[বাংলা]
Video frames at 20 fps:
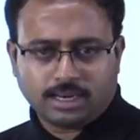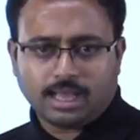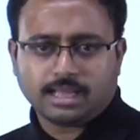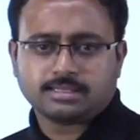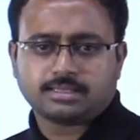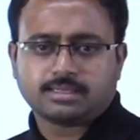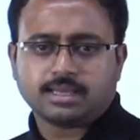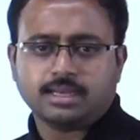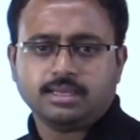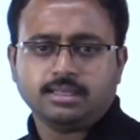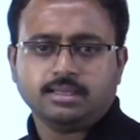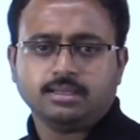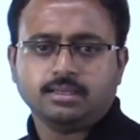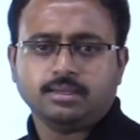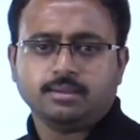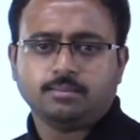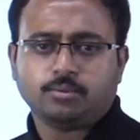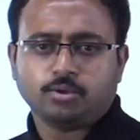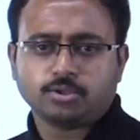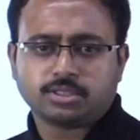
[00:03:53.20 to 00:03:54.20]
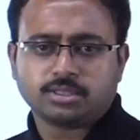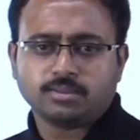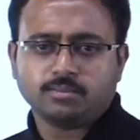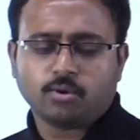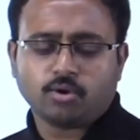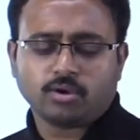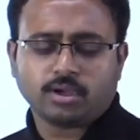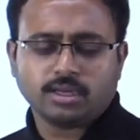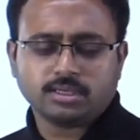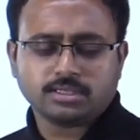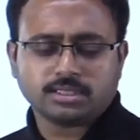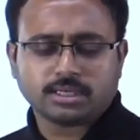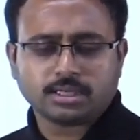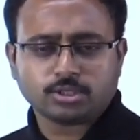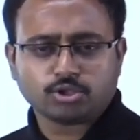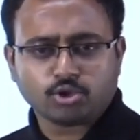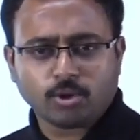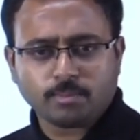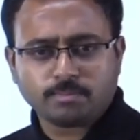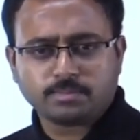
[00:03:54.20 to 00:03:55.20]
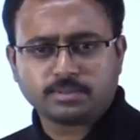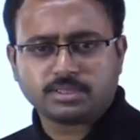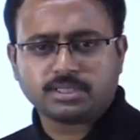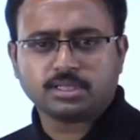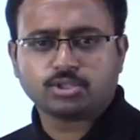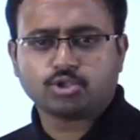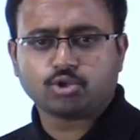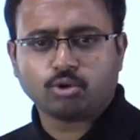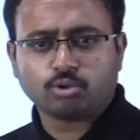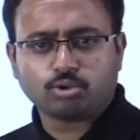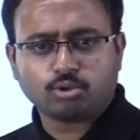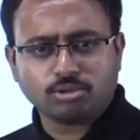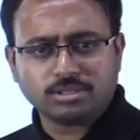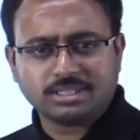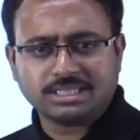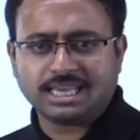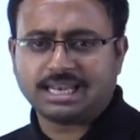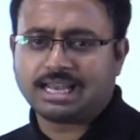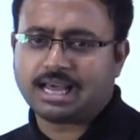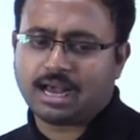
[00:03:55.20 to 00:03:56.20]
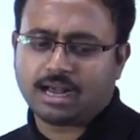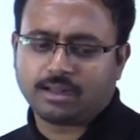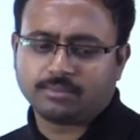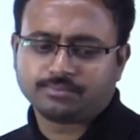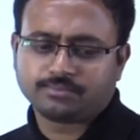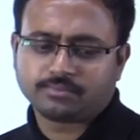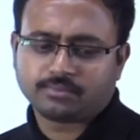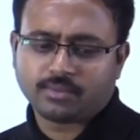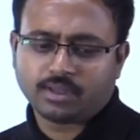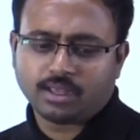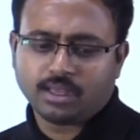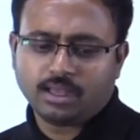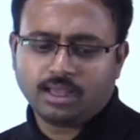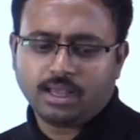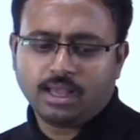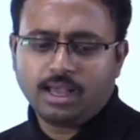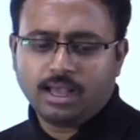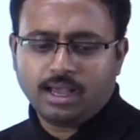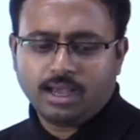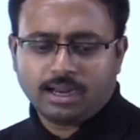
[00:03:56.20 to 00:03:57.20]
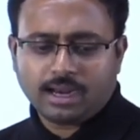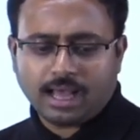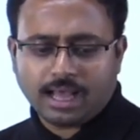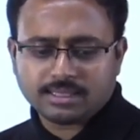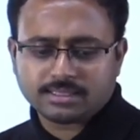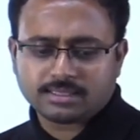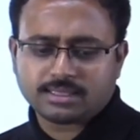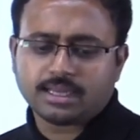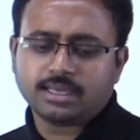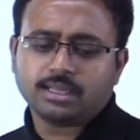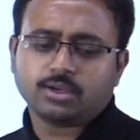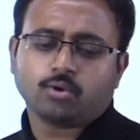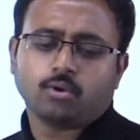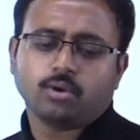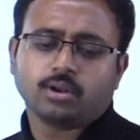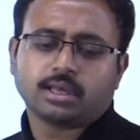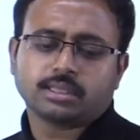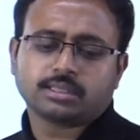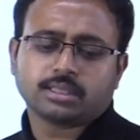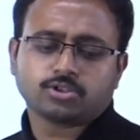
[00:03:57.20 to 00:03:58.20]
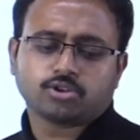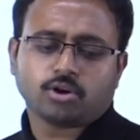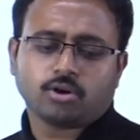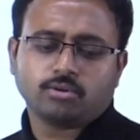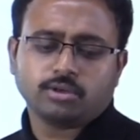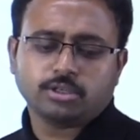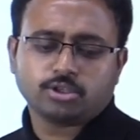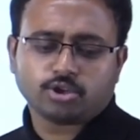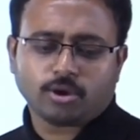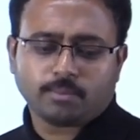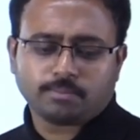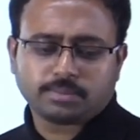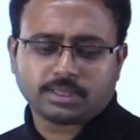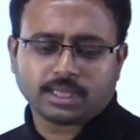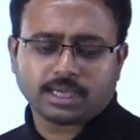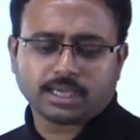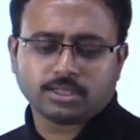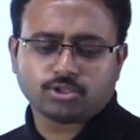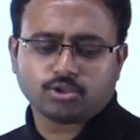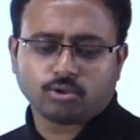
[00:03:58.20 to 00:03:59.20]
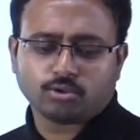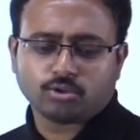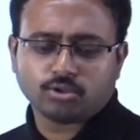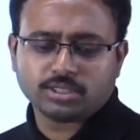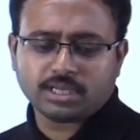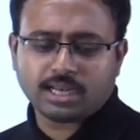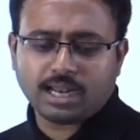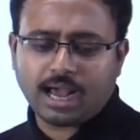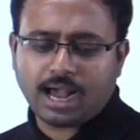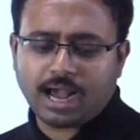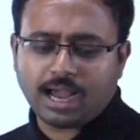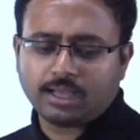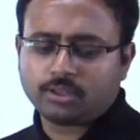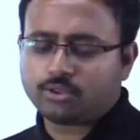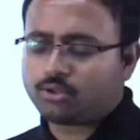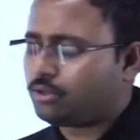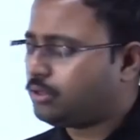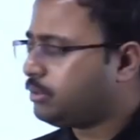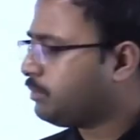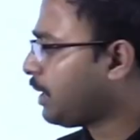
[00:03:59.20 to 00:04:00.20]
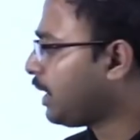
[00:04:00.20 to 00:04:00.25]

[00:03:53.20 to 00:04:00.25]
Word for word: রাজধানী পশ্চিমবঙ্গের সেটা সবচেয়ে ছোট জেলা রাজধানী কলকাতা শহরই সব থেকে ছোট জেলা আয়তন